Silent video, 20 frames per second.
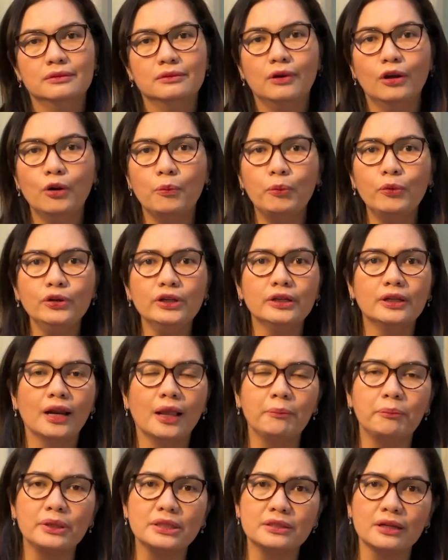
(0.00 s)
Walaupun di
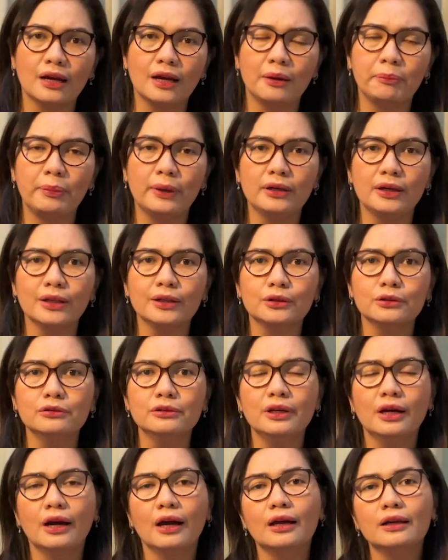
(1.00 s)
dalam percakapan
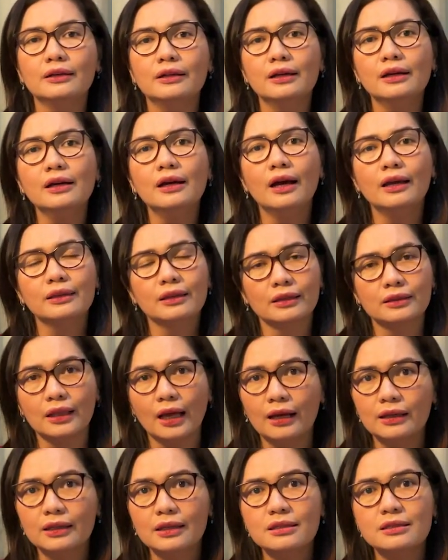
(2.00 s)
itu yang ada hanya
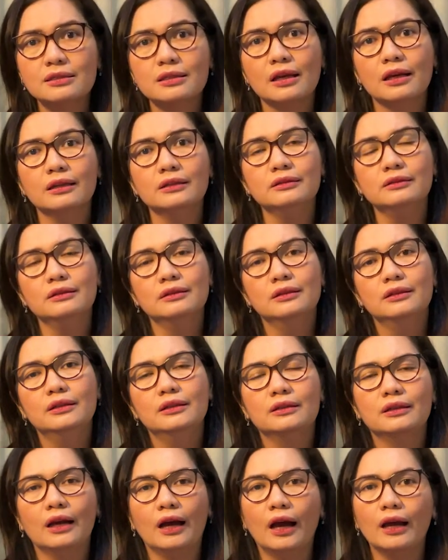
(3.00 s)
tangisan,
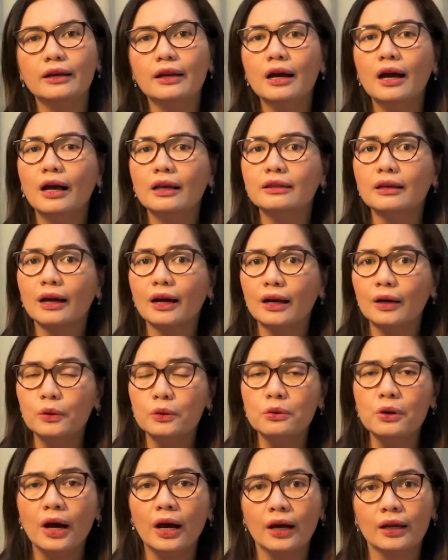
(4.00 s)
yang ada hanya
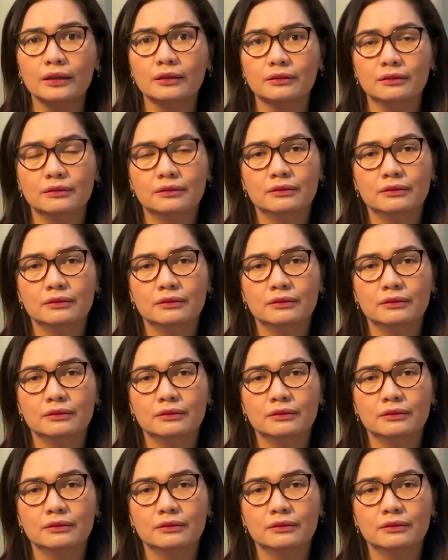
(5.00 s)
keluhan,